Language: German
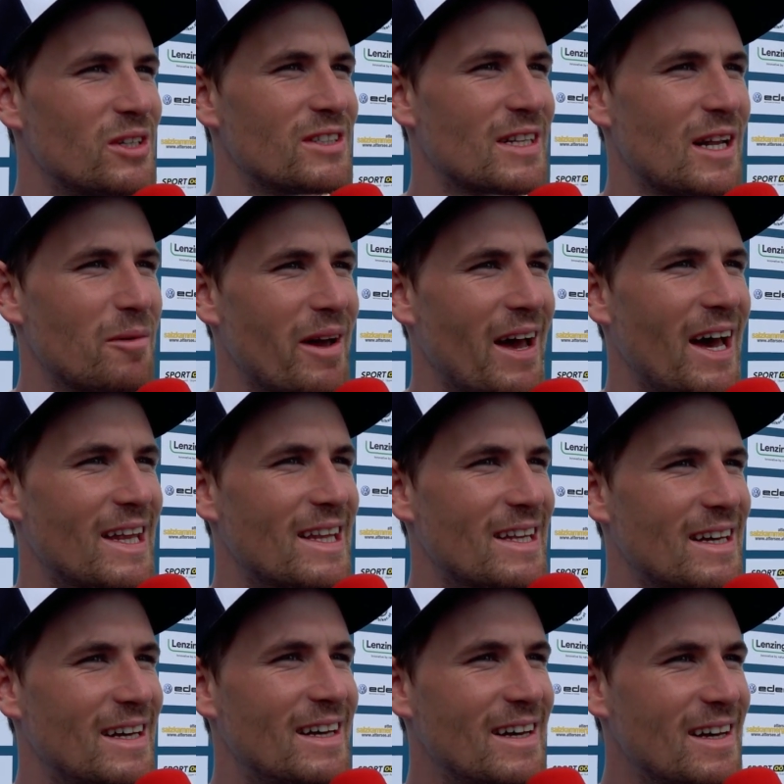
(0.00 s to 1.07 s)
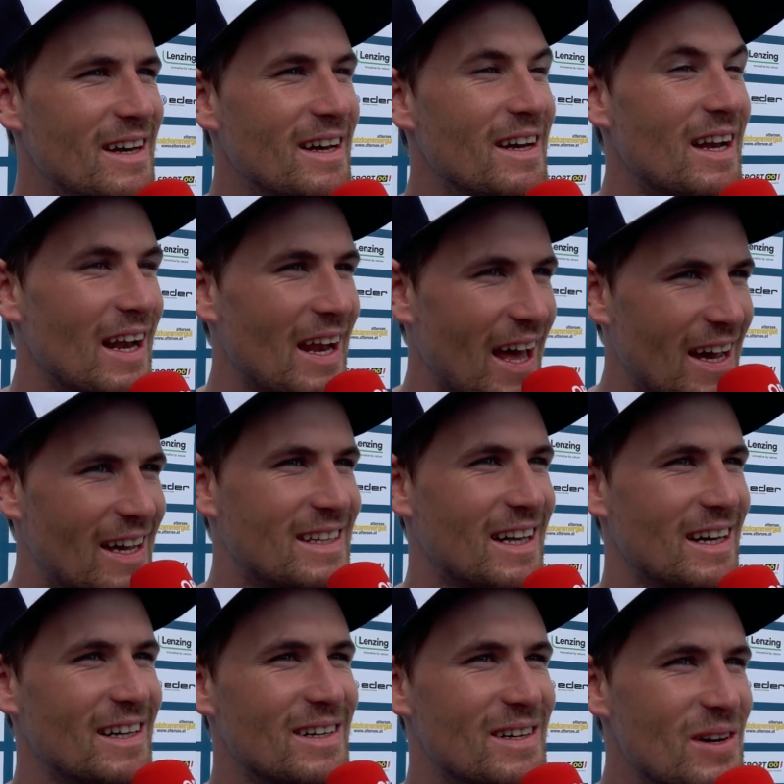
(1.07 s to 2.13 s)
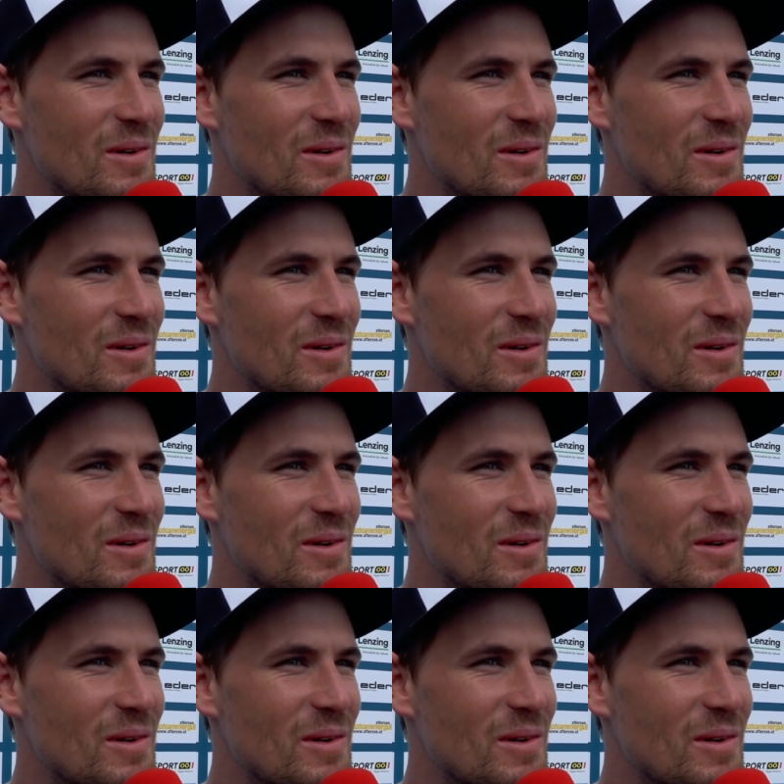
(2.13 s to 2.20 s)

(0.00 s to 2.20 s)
Das ist glaube ich heute leichter,